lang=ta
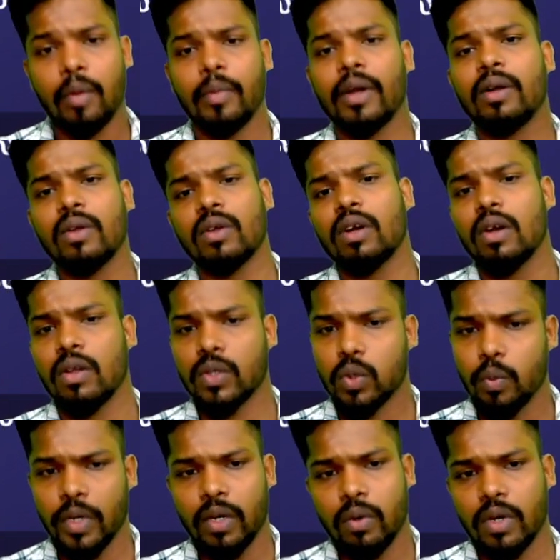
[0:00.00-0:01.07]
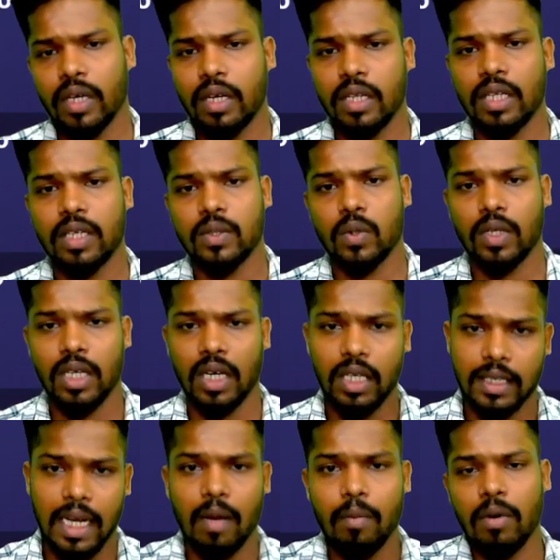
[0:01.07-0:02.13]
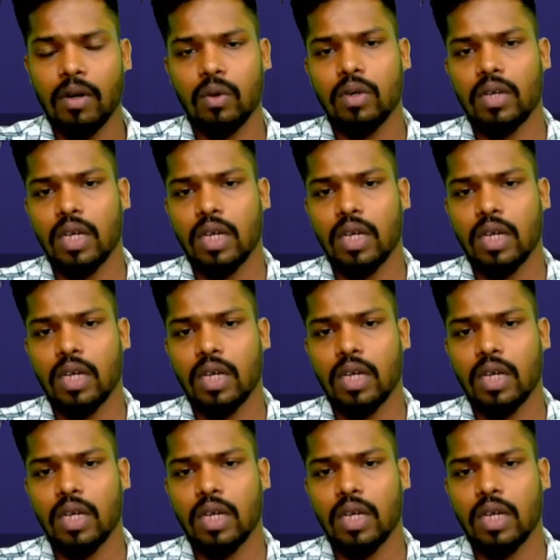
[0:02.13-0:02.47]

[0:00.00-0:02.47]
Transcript: ஒரு பெற்றோர்களோட சுமையை குறைக்கிறது ஸோ அதனால சாப்பாடு